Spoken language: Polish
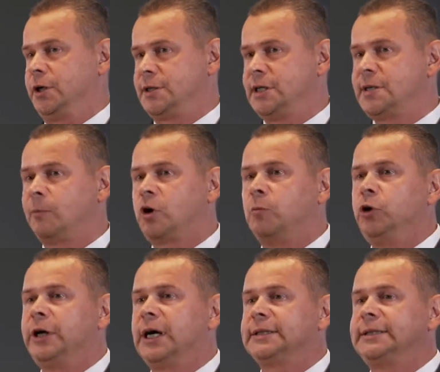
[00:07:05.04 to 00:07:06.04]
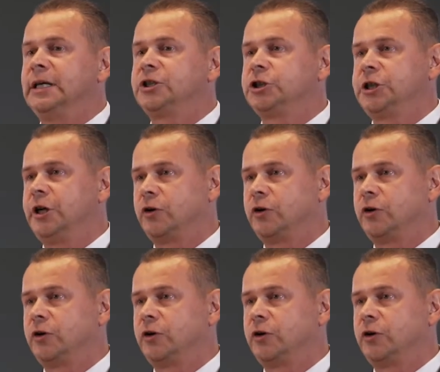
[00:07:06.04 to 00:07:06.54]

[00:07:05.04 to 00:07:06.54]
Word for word: System komunikacji nasz się